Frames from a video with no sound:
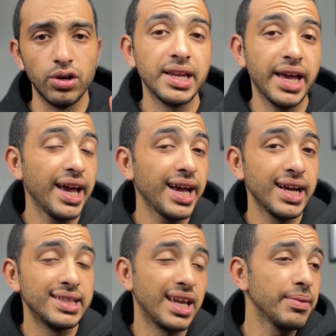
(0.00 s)
تاني
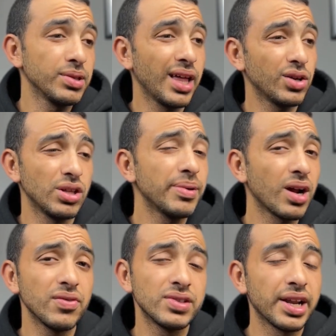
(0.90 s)
حاجة تقريبا ده
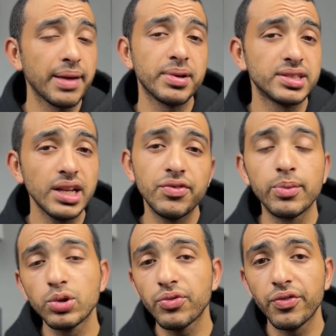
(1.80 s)
يعتبر افضل كاميرا سيلفي
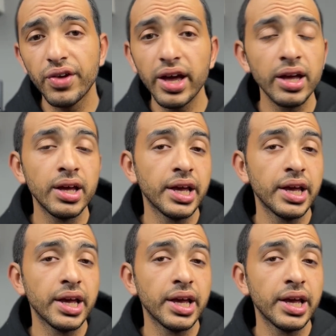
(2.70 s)
موجود في الفئة